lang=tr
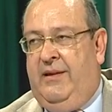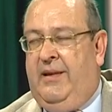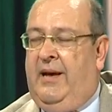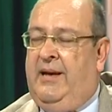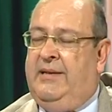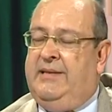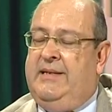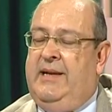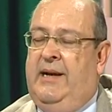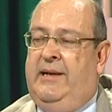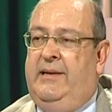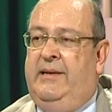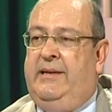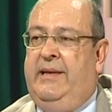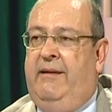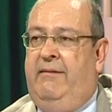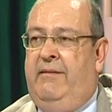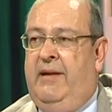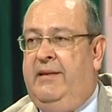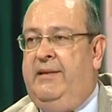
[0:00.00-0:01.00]
daha ziyade
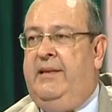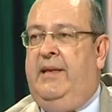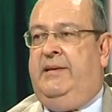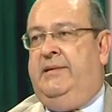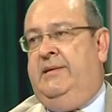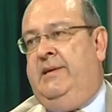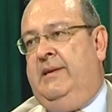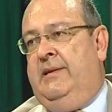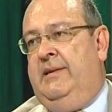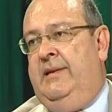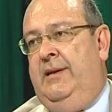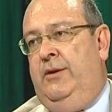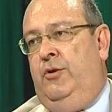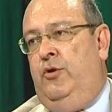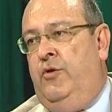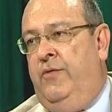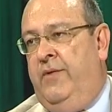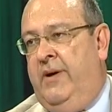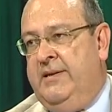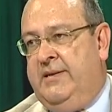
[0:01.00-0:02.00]
devlet destekli
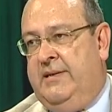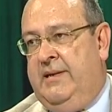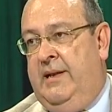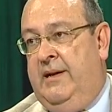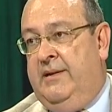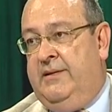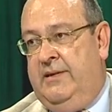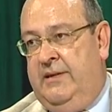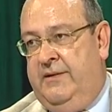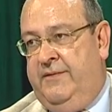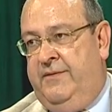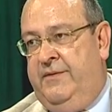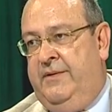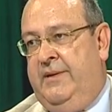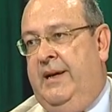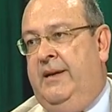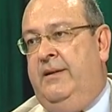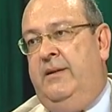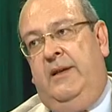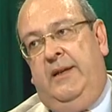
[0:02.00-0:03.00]
üniversiteler
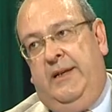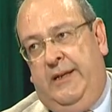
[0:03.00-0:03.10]
tarafından